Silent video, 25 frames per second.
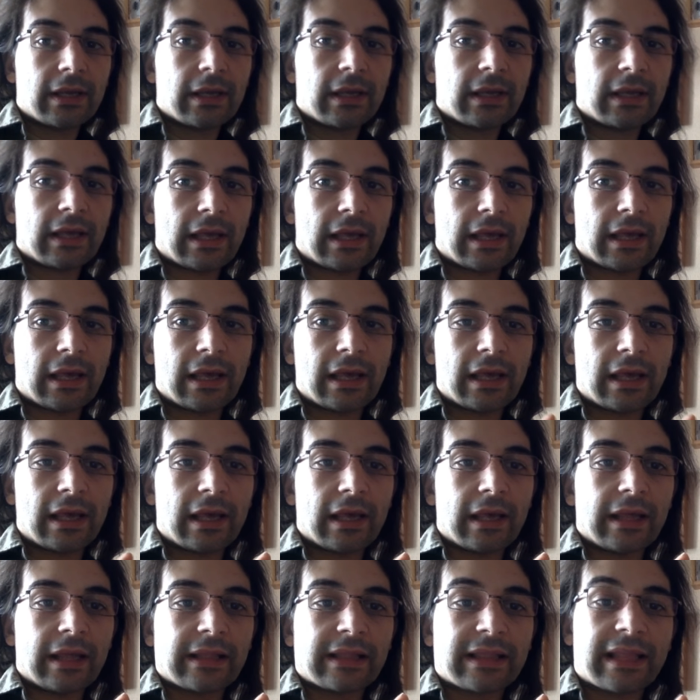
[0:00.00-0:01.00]

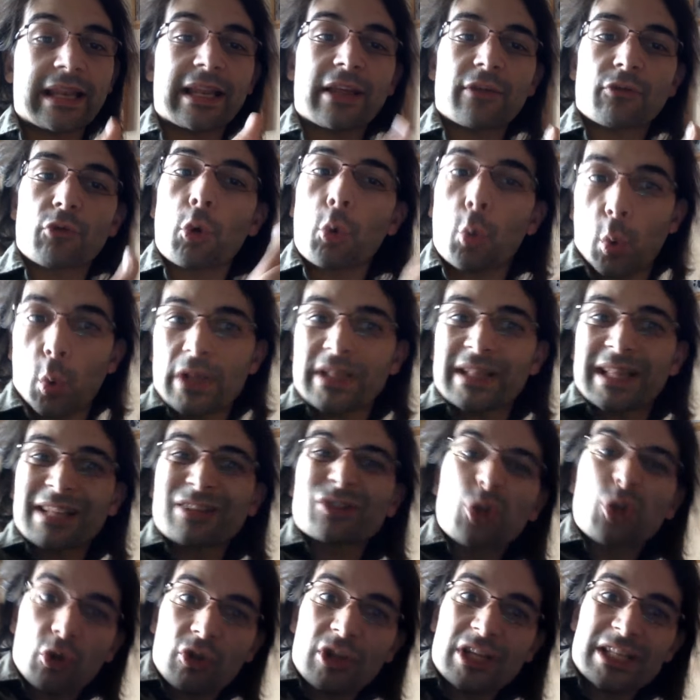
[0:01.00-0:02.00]
eh, teniendo en cuenta
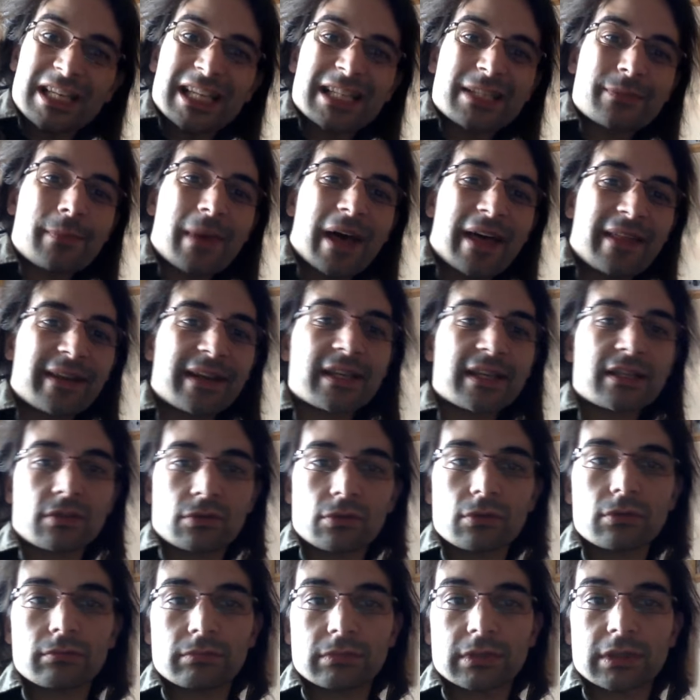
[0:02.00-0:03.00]
todas las madres,
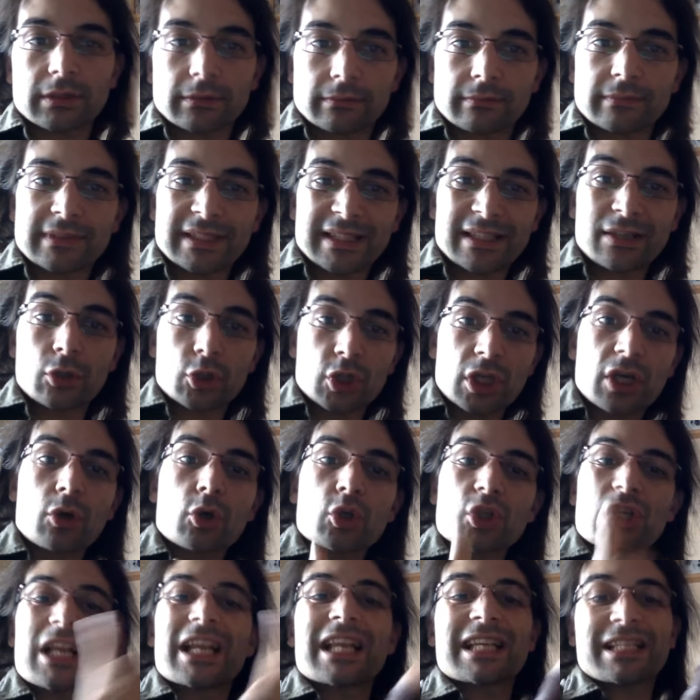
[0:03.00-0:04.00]
de los
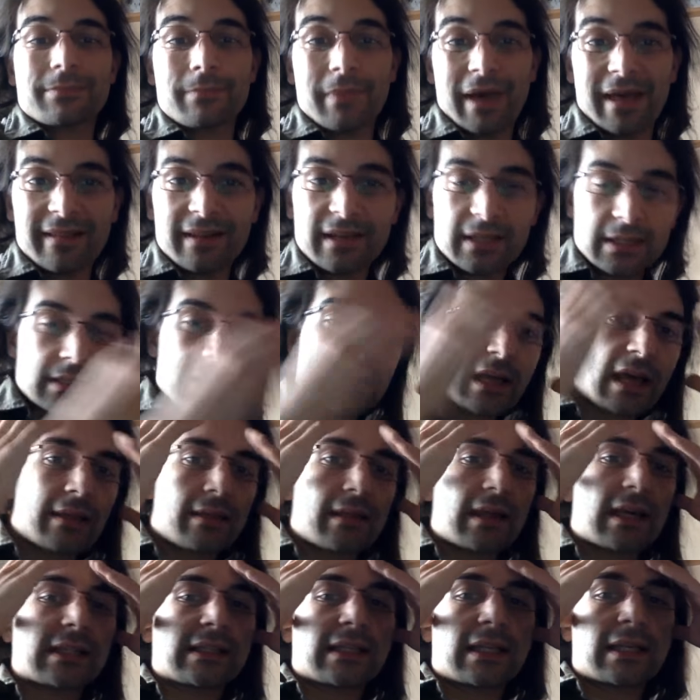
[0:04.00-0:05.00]
hijos a las madres
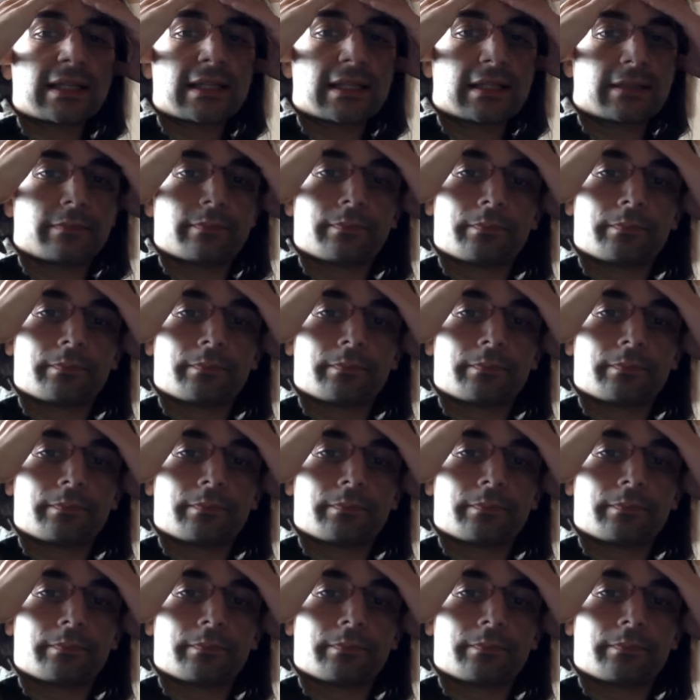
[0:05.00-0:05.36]
hacia atrás.